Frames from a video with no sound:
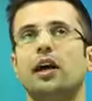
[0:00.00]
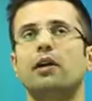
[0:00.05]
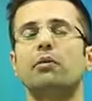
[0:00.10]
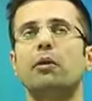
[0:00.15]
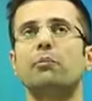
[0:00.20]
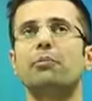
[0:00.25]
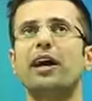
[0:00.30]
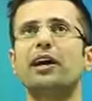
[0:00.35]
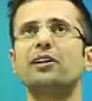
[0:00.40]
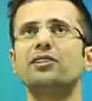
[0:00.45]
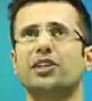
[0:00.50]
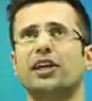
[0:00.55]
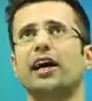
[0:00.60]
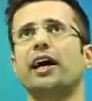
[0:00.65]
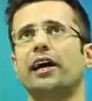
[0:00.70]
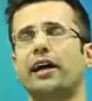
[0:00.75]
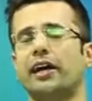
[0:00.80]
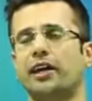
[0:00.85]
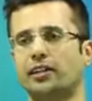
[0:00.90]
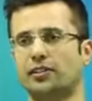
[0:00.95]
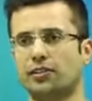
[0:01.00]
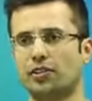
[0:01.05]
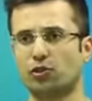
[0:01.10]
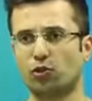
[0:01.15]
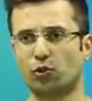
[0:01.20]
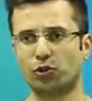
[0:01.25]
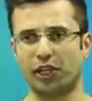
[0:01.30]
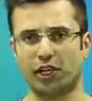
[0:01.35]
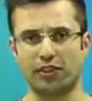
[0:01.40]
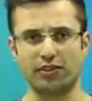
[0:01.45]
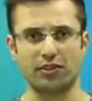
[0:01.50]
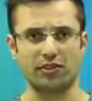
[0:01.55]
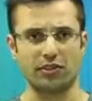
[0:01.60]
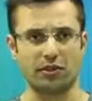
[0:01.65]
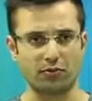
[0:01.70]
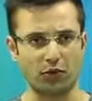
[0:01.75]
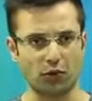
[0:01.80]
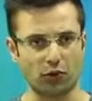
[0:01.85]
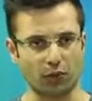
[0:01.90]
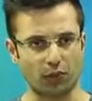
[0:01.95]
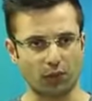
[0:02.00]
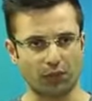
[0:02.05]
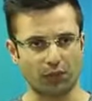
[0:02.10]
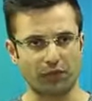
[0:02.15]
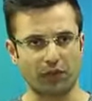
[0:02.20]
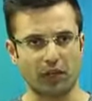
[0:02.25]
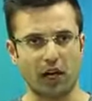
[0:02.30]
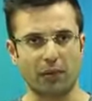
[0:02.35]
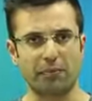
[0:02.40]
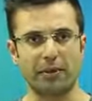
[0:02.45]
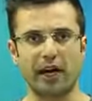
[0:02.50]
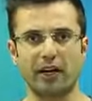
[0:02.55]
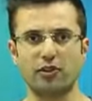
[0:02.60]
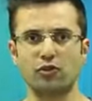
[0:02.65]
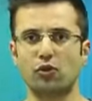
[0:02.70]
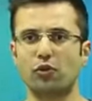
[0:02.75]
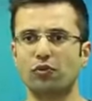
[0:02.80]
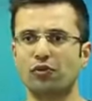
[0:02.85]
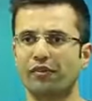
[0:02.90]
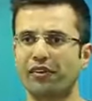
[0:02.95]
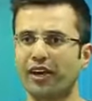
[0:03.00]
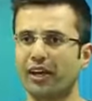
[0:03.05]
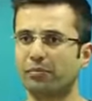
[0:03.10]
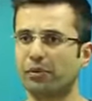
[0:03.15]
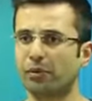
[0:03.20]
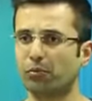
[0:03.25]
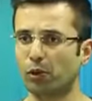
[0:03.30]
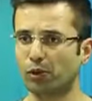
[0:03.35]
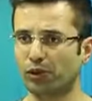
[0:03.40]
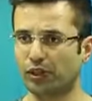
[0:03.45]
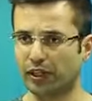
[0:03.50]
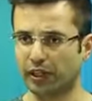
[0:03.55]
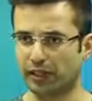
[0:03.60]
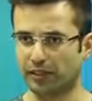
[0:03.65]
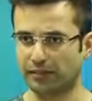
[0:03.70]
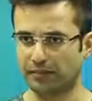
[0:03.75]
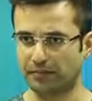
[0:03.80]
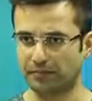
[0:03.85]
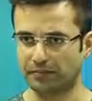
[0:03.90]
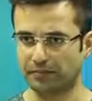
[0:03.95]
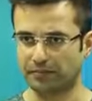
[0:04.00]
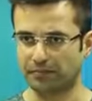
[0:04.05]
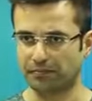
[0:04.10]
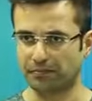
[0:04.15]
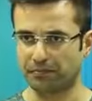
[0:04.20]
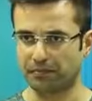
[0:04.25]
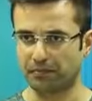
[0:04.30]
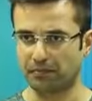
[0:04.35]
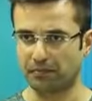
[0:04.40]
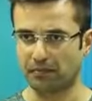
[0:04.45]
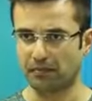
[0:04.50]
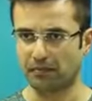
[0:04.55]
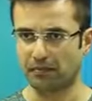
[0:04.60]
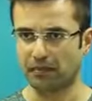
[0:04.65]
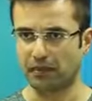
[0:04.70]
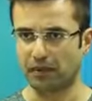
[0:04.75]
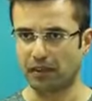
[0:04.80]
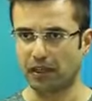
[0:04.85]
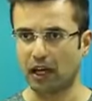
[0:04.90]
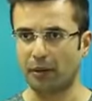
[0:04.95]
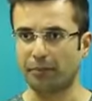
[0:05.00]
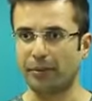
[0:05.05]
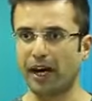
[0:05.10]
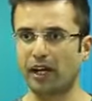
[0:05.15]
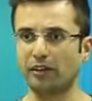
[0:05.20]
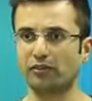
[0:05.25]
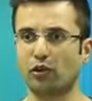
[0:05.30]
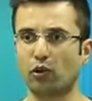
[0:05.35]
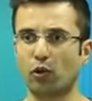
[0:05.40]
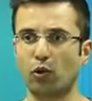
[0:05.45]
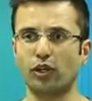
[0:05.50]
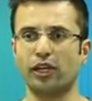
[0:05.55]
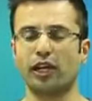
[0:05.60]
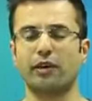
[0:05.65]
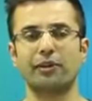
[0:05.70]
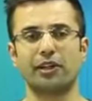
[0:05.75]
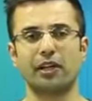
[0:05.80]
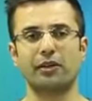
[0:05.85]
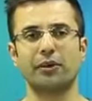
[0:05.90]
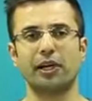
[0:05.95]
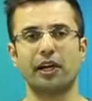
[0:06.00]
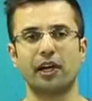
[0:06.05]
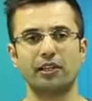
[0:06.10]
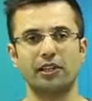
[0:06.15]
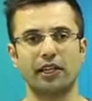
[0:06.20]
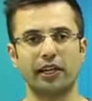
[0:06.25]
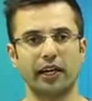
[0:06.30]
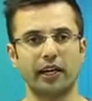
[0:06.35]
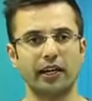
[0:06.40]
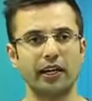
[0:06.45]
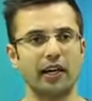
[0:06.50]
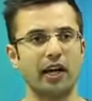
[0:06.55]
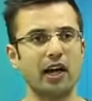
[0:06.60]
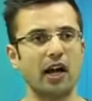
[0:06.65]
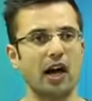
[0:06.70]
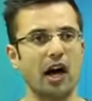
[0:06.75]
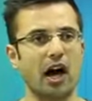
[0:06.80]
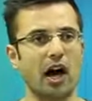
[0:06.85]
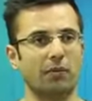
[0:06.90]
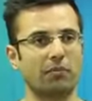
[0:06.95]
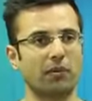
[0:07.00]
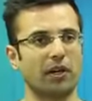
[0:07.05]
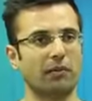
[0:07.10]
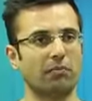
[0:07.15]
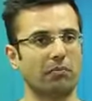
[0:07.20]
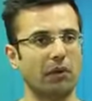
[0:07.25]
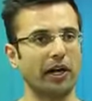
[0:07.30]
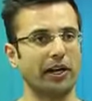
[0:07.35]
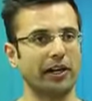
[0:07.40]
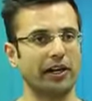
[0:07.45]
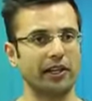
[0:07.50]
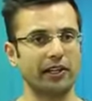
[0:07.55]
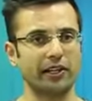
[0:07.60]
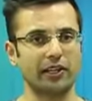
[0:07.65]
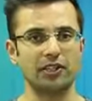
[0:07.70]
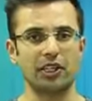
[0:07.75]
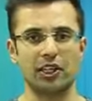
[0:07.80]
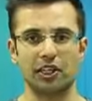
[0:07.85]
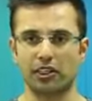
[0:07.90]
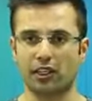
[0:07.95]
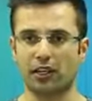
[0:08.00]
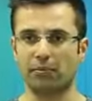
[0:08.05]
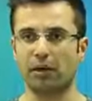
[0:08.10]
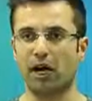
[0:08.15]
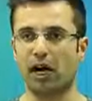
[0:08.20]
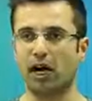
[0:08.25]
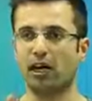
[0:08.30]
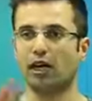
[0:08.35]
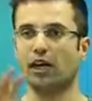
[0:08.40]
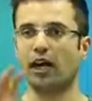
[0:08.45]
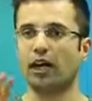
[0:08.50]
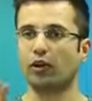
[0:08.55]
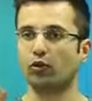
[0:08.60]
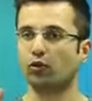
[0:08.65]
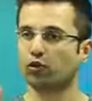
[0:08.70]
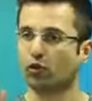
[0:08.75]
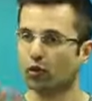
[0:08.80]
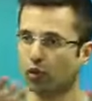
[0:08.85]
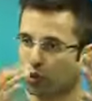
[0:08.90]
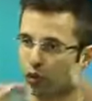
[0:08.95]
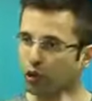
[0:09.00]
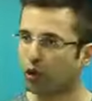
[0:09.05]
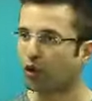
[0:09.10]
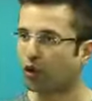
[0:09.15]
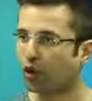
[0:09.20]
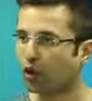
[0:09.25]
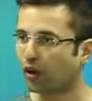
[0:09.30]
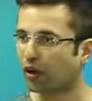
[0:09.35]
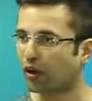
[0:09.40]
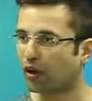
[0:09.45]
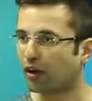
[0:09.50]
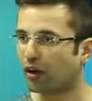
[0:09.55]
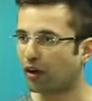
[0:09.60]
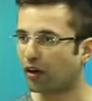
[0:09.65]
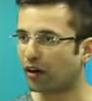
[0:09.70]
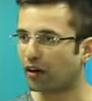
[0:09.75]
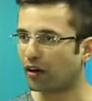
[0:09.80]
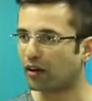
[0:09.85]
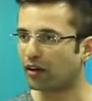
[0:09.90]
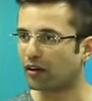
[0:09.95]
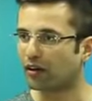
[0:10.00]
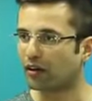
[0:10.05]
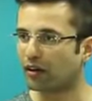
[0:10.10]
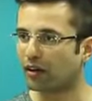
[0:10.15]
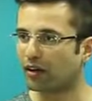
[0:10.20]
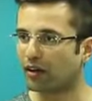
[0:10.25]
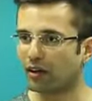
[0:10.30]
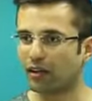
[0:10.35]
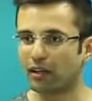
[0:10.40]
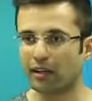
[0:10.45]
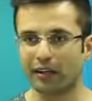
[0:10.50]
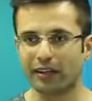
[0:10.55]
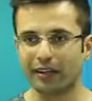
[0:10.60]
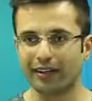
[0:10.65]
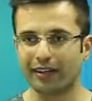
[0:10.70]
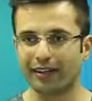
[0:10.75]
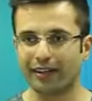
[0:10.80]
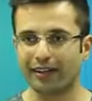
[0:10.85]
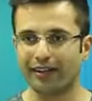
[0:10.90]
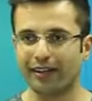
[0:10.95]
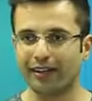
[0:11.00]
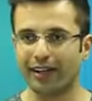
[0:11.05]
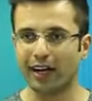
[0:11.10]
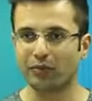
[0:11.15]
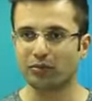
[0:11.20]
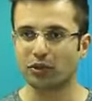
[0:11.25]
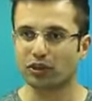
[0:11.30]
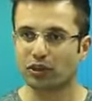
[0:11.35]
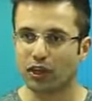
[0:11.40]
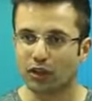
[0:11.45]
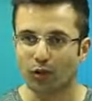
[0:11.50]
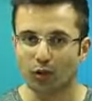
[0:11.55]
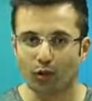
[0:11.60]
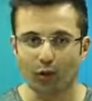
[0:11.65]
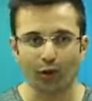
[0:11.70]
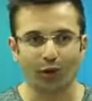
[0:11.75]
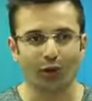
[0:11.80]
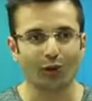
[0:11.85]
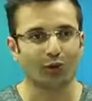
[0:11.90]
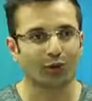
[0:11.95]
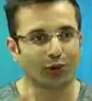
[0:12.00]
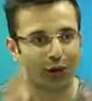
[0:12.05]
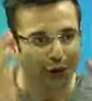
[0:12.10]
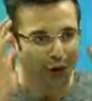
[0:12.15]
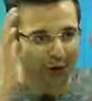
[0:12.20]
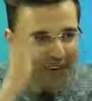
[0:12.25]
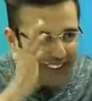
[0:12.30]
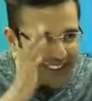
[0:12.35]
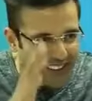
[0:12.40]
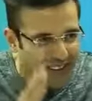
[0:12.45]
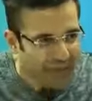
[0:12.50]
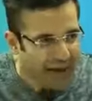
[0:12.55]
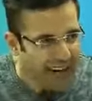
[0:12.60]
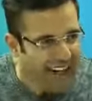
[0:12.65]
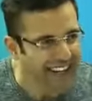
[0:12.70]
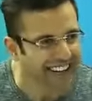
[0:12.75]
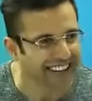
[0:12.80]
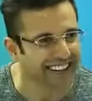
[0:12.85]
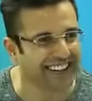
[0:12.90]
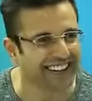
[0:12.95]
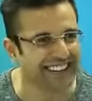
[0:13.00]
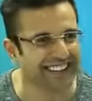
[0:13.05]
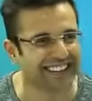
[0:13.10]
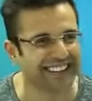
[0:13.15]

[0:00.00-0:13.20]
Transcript: अब अभ्यास क्या है इसको ध्यान से समझो अभ्यास को विवेक भी बोलते हैं अभ्यास लोग क्या मतलब निकालते हैं आपका मन किसी की तरफ भाग रहा है उसको रोको अरे आप जितना रोकोगे उतना और ज्यादा भागेगा